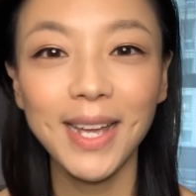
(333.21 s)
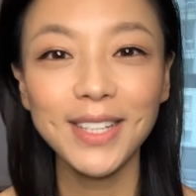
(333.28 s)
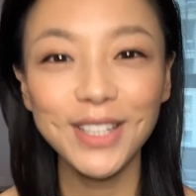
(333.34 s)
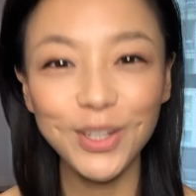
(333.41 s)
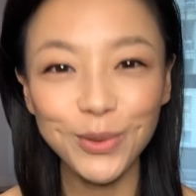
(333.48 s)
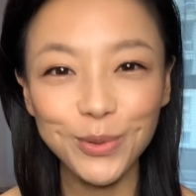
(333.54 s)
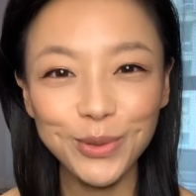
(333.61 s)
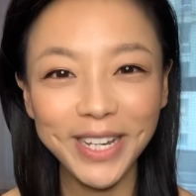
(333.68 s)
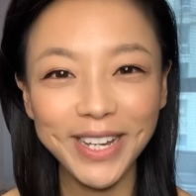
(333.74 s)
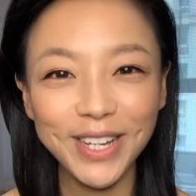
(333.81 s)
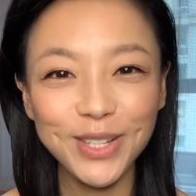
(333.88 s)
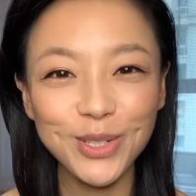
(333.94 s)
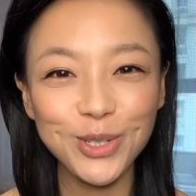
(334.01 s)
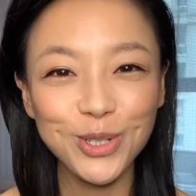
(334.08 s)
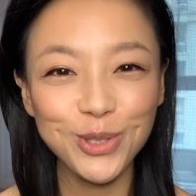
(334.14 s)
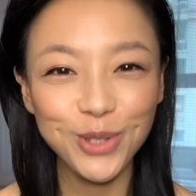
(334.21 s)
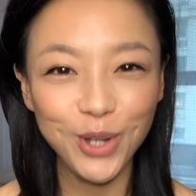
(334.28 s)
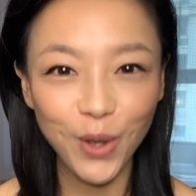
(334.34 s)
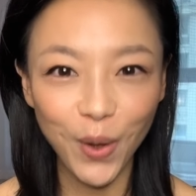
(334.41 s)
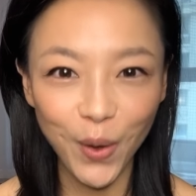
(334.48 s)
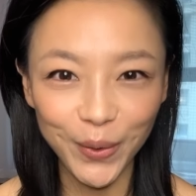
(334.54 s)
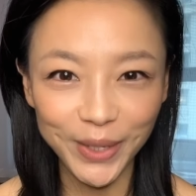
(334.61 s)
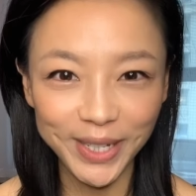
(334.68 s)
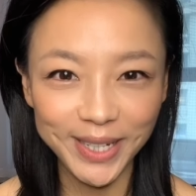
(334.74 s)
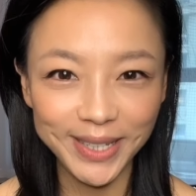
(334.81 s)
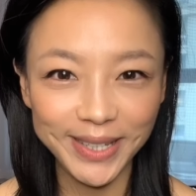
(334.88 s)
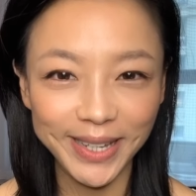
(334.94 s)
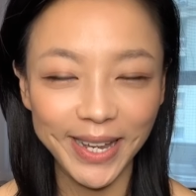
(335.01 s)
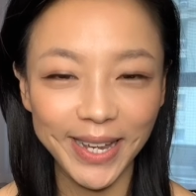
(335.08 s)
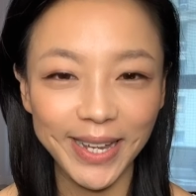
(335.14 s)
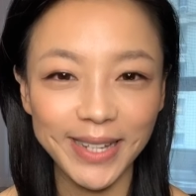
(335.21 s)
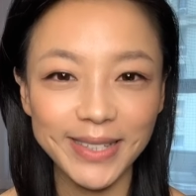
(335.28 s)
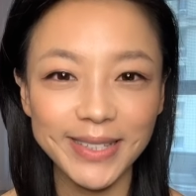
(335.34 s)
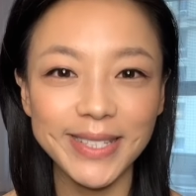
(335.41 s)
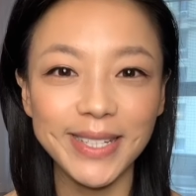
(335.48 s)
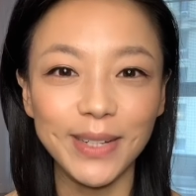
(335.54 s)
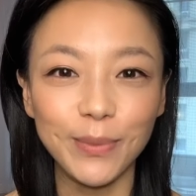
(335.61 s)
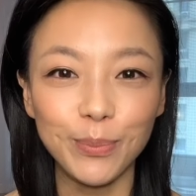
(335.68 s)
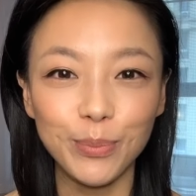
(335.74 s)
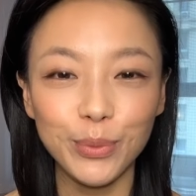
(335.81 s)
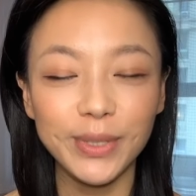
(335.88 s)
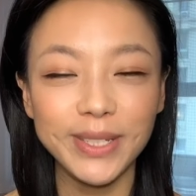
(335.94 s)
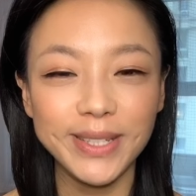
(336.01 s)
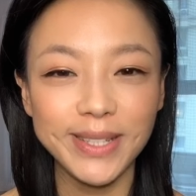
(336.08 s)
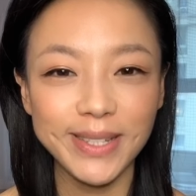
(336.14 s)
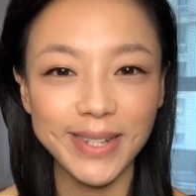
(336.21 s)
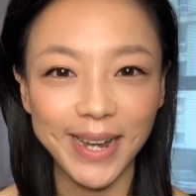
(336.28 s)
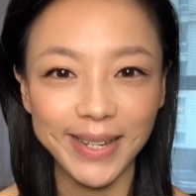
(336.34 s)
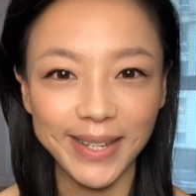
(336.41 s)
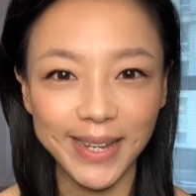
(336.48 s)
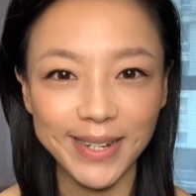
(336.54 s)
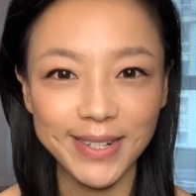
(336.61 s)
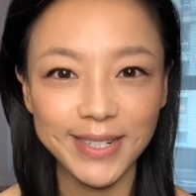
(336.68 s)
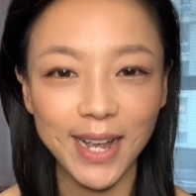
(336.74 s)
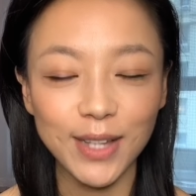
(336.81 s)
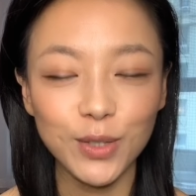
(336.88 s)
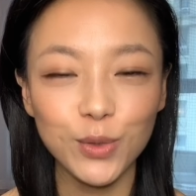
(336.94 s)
第五点，也就是最后一点，颈部的自然延展。